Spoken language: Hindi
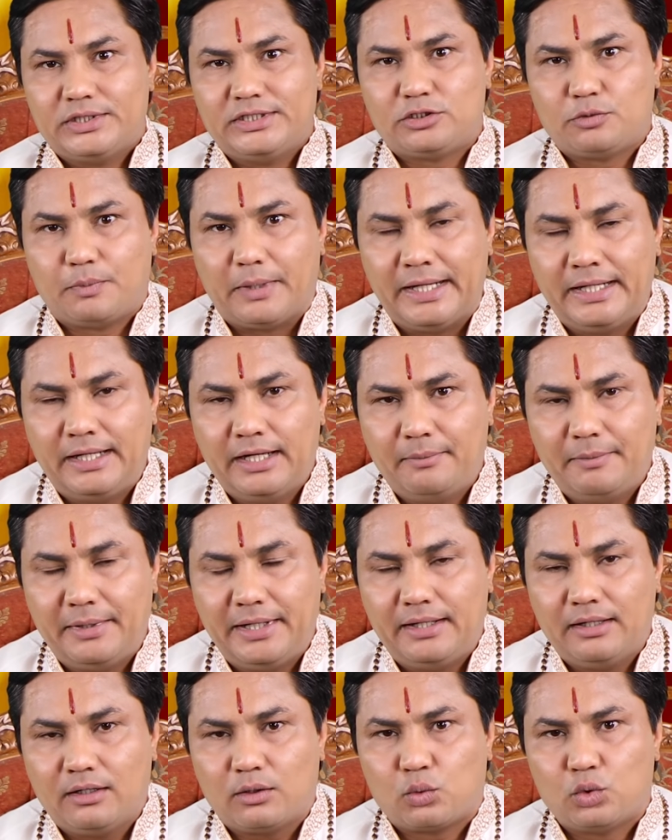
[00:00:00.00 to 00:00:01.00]
इस महीने
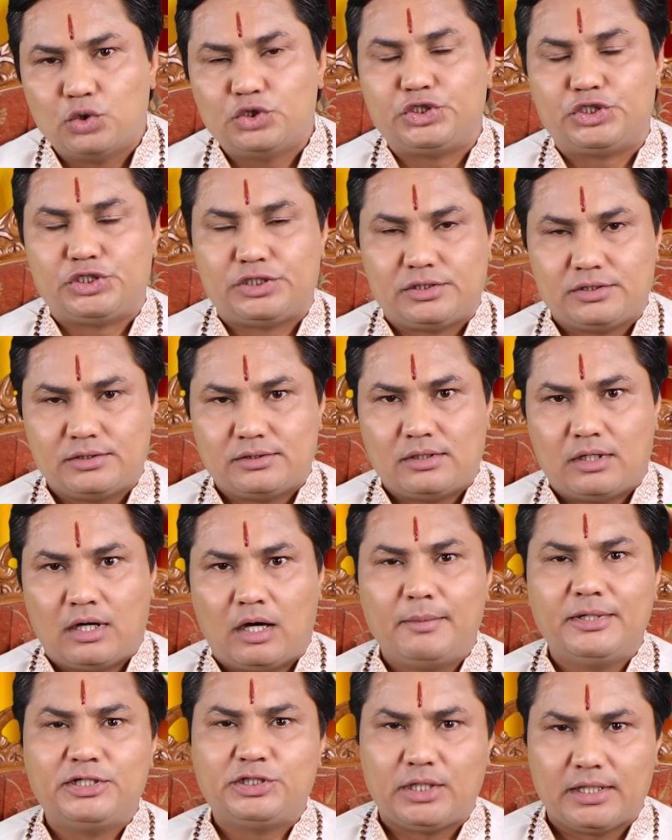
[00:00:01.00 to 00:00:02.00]
में कुछ
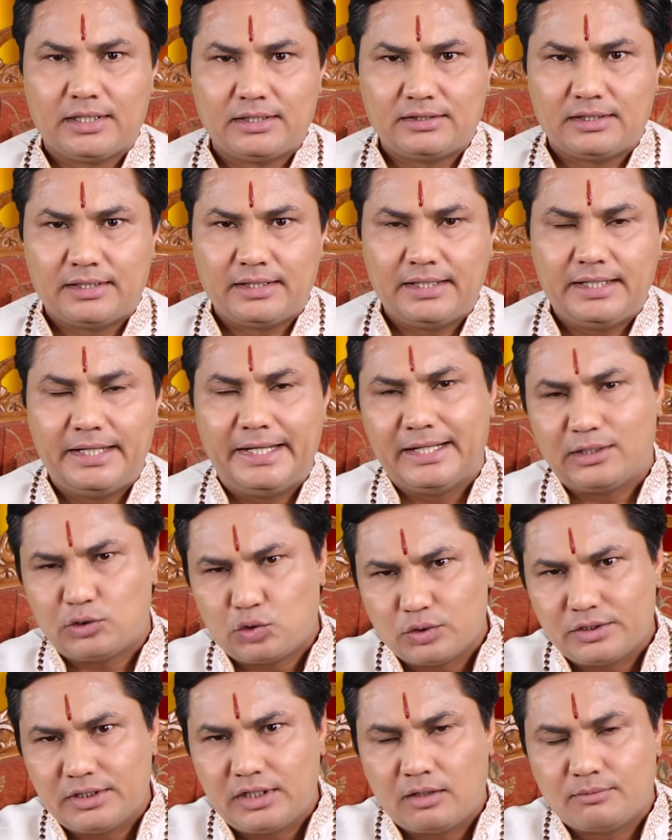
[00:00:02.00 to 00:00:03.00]
हमेशा की तरह एक
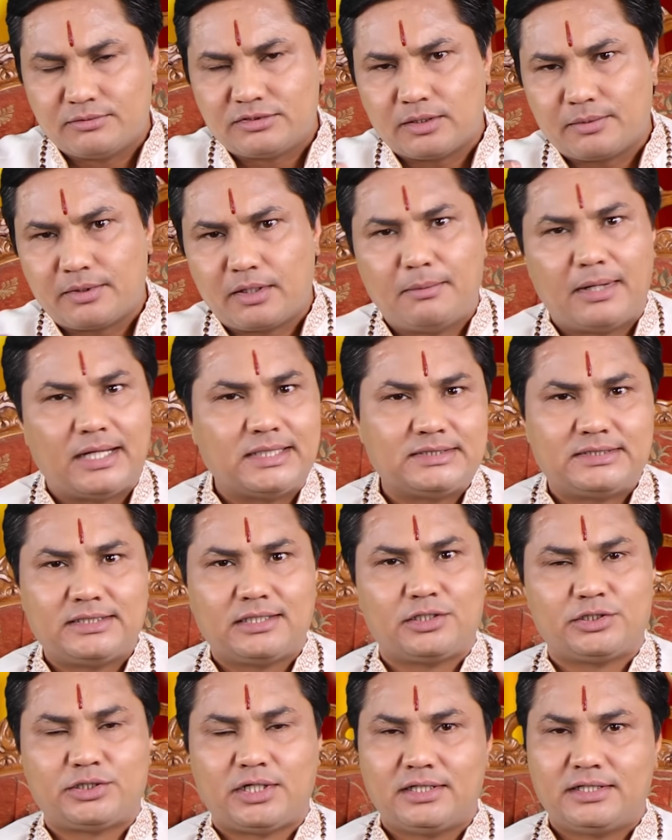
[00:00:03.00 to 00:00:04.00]
दो दिन हम सब के
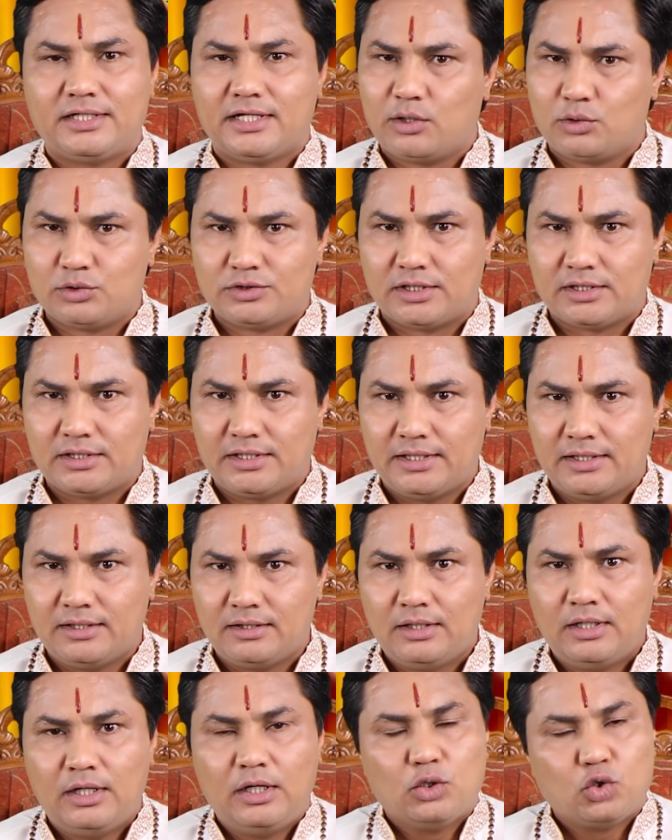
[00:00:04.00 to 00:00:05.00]
मानसिक अशांति के गुजरते हैं
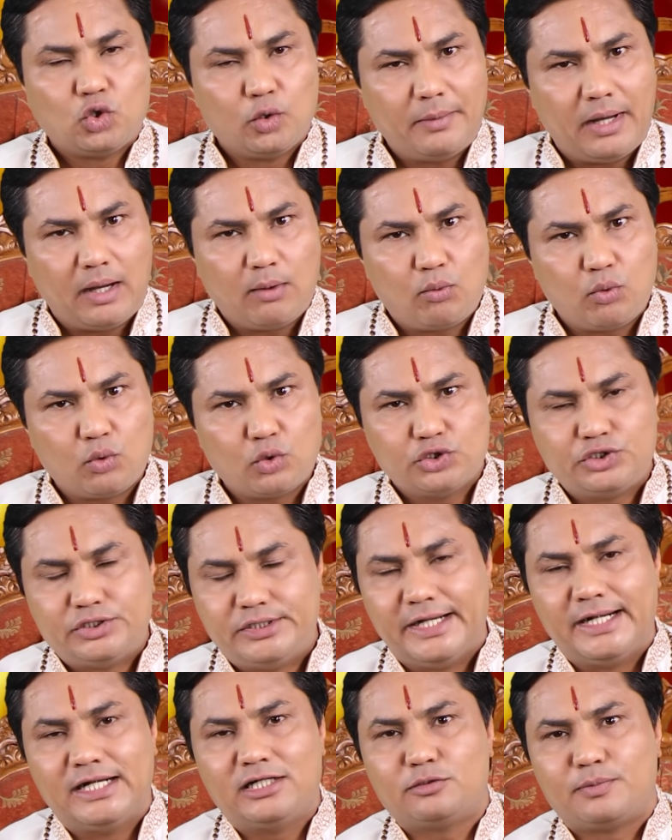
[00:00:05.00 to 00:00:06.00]
तो मैं आपको कुछ
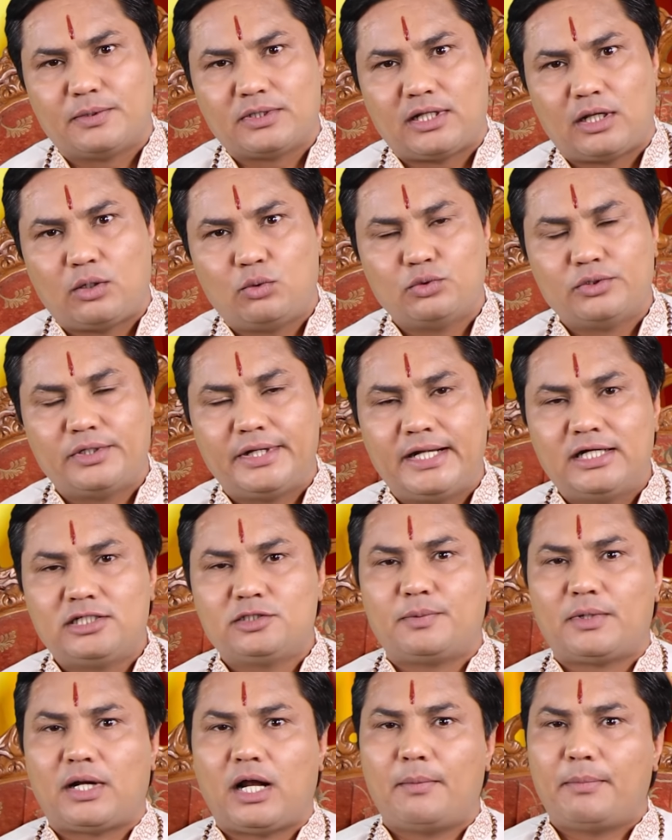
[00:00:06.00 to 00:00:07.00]
डेट्स बता रहा हूं उन
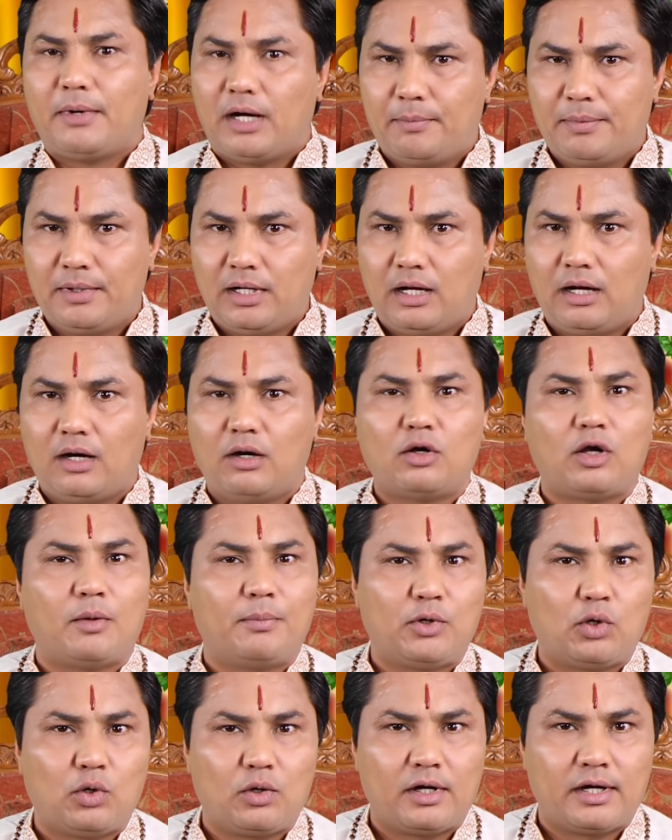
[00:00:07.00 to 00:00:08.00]
डेट्स पर आप अपना और
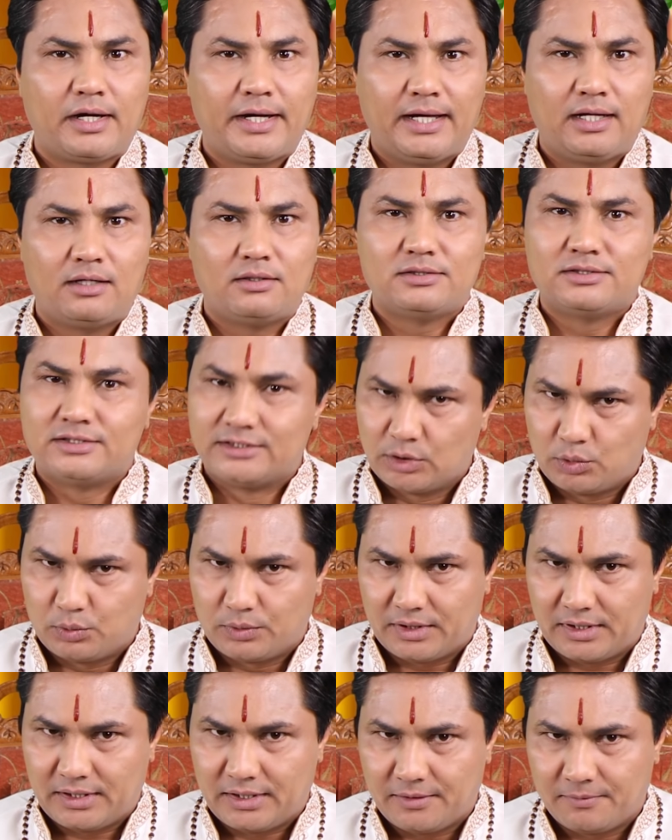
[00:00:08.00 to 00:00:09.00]
अपनों का ख्याल
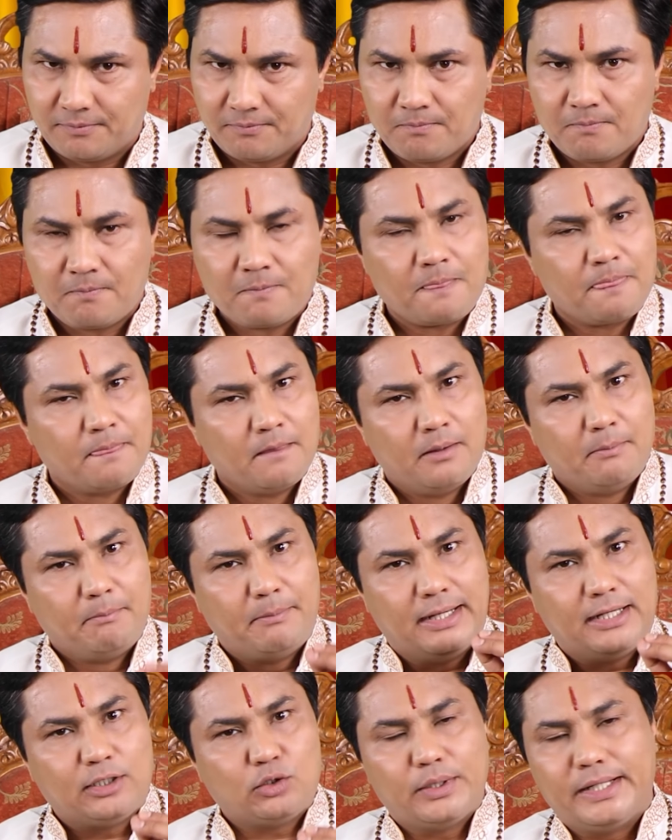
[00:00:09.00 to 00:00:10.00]
ज़रूर रखें
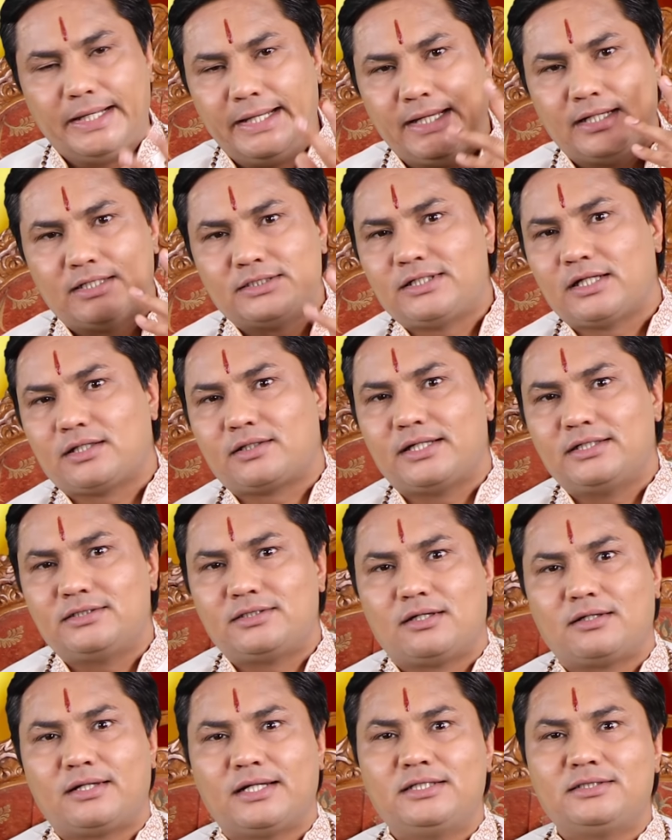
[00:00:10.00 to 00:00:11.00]
पहले तो एक
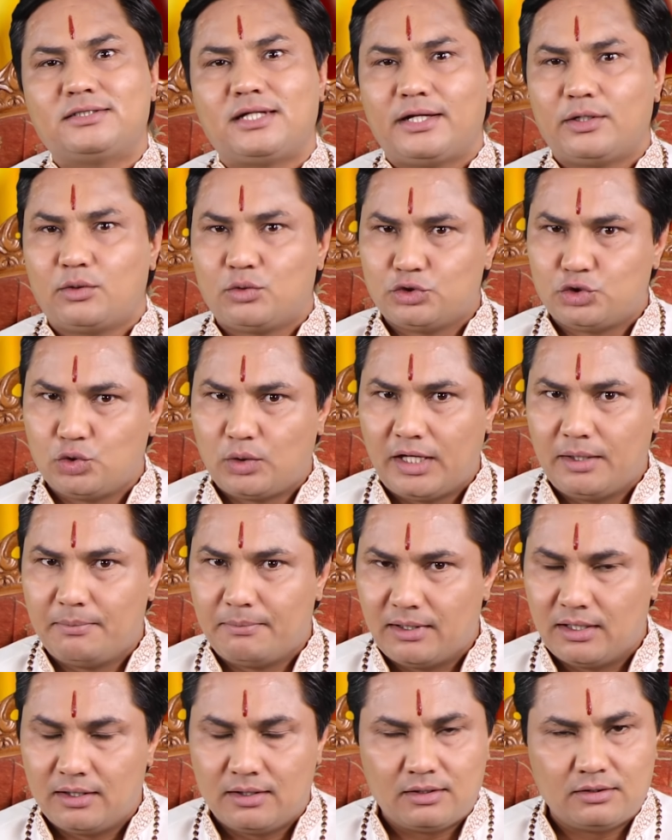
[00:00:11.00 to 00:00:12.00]
सत्ताईस अट्ठाईस तारीख को जुलाई
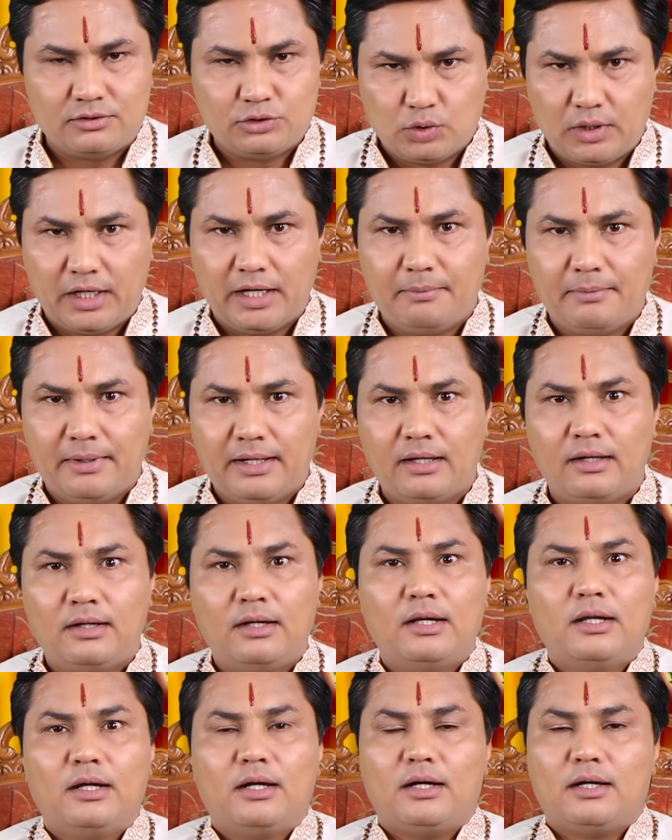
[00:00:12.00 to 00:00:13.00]
जुलाई में
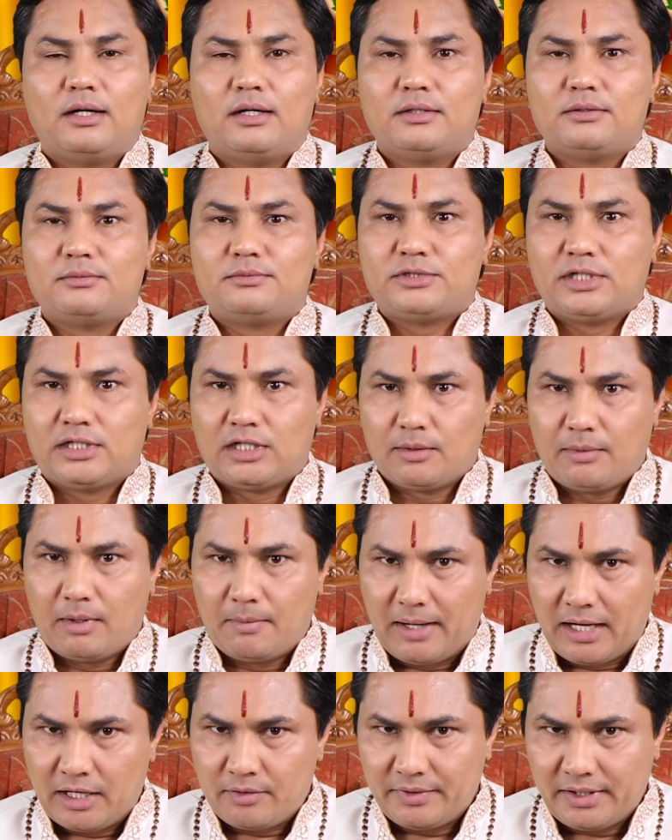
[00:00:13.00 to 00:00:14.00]
चंद्रमा
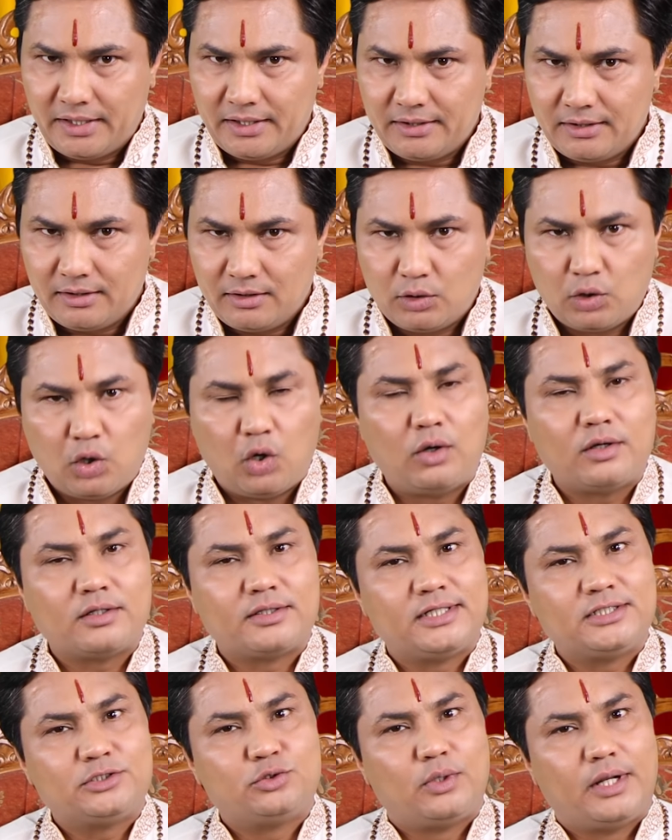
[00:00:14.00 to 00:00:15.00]
बारहवें में रहेंगे नौ और दस